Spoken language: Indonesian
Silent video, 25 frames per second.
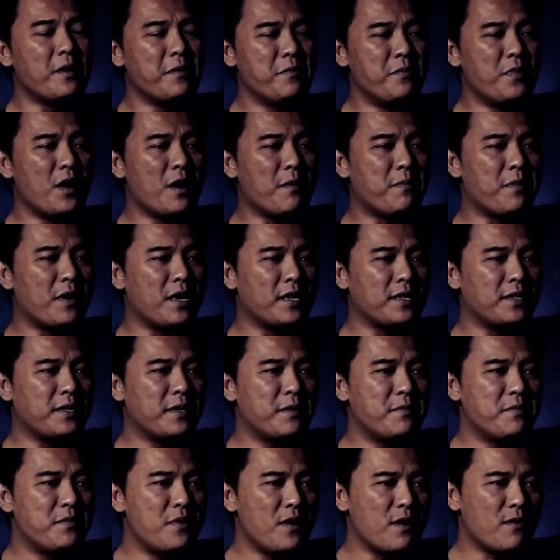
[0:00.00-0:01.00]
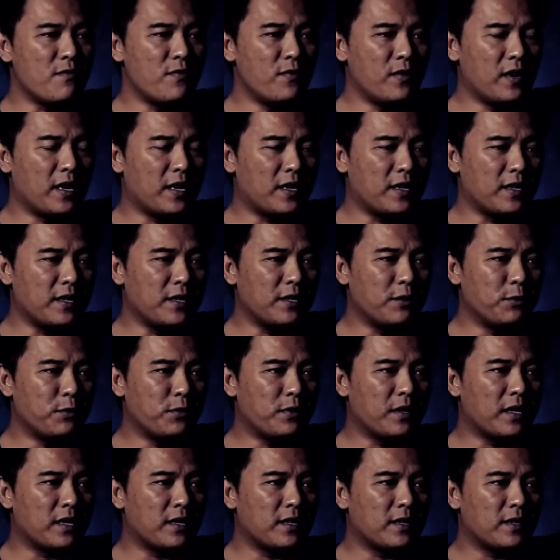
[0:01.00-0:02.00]
bapaknya Mbak Ulan itu
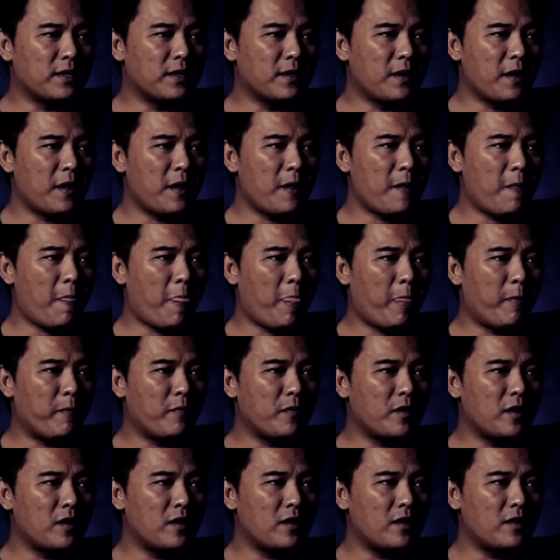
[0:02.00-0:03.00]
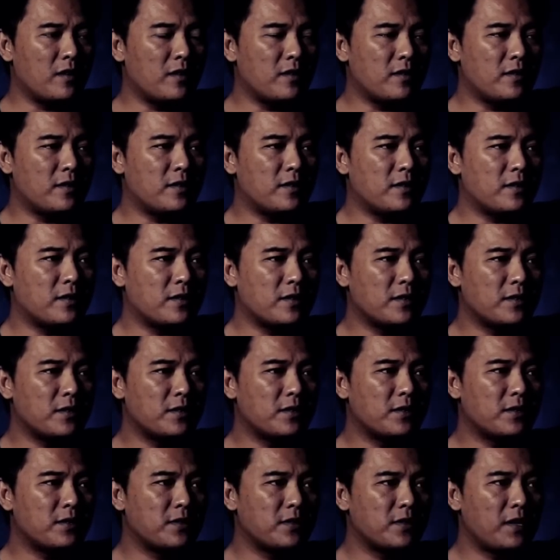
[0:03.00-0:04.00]
kan e,
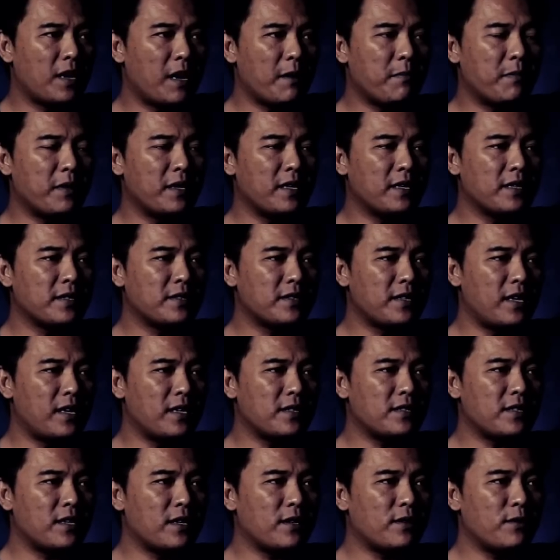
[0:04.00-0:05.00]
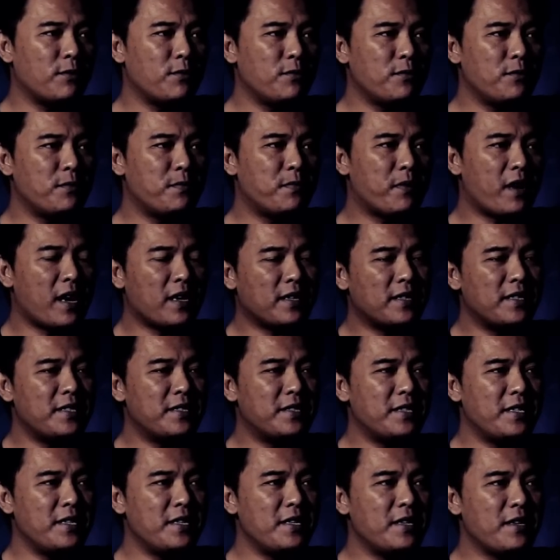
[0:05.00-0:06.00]
apa ya salah satu
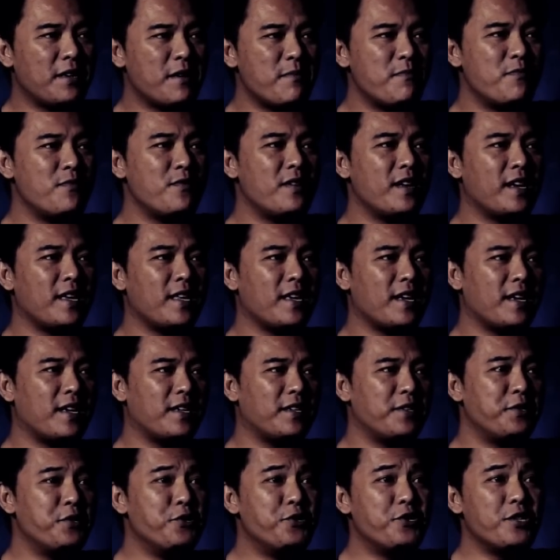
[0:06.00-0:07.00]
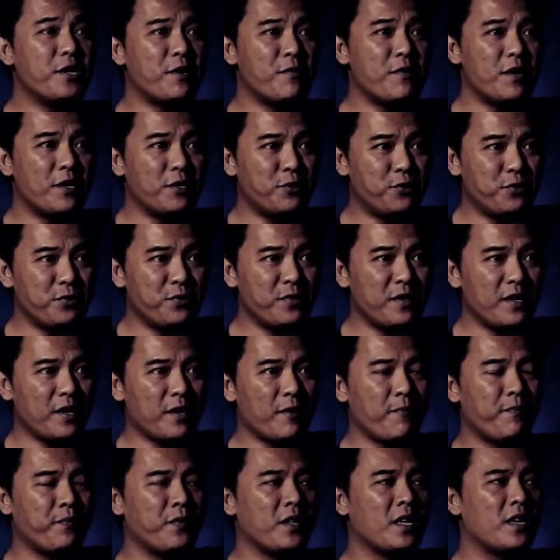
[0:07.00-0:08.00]
praktisi kebudayaan Jawa
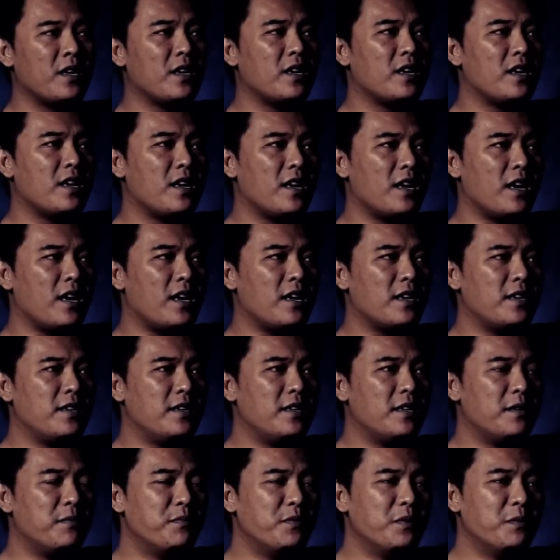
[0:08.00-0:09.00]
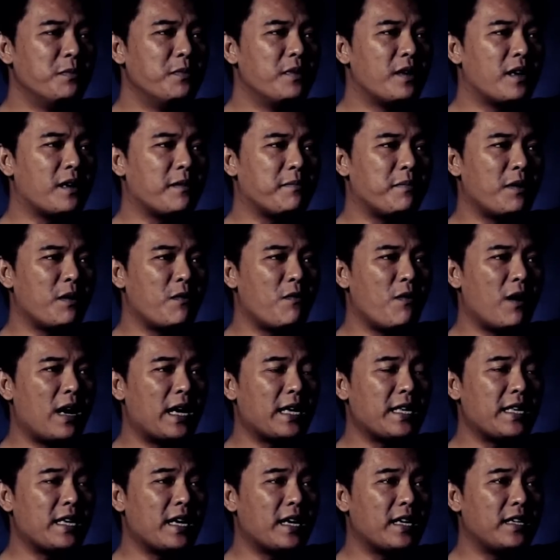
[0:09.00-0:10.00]
juga ada beberapa
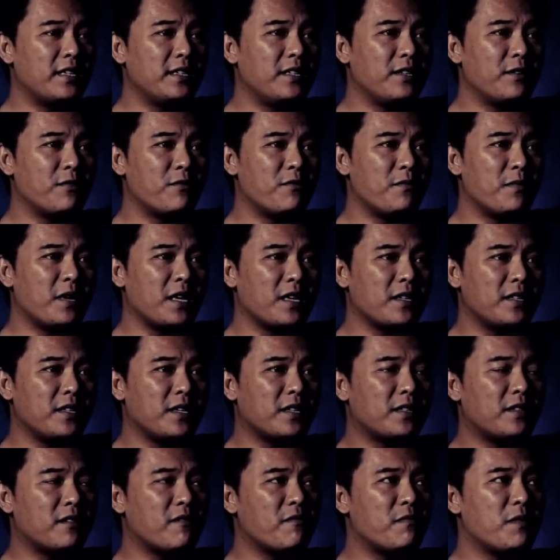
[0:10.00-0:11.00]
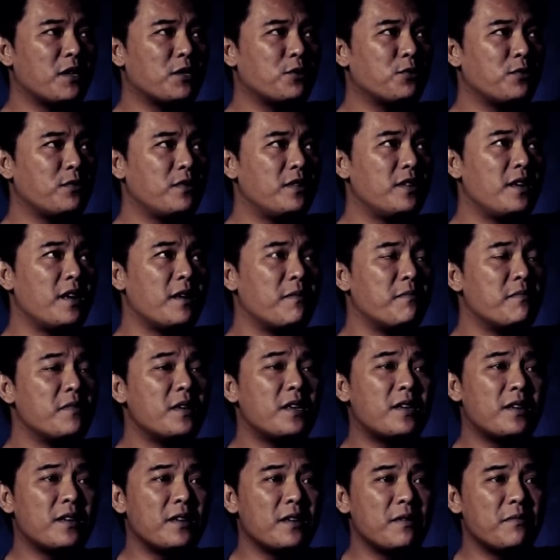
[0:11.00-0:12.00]
wayang di rumahnya termasuk
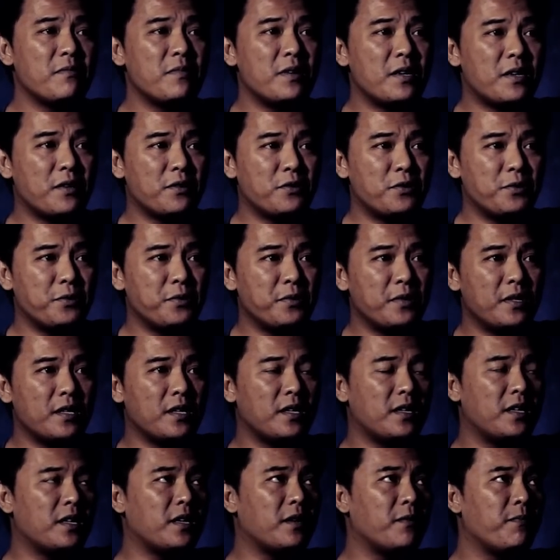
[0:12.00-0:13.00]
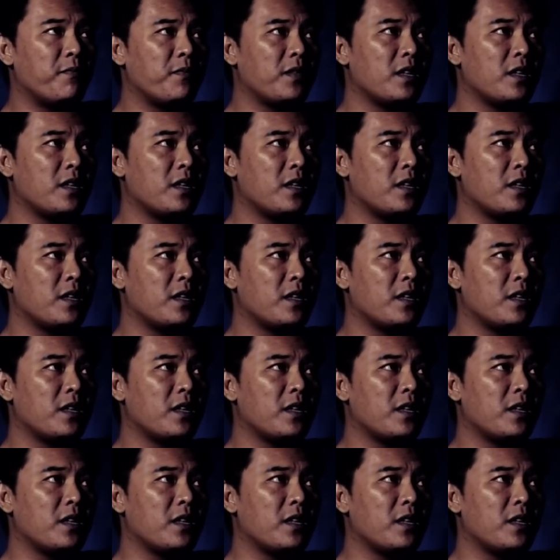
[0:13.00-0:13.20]
gambar-gambar juga. Nah,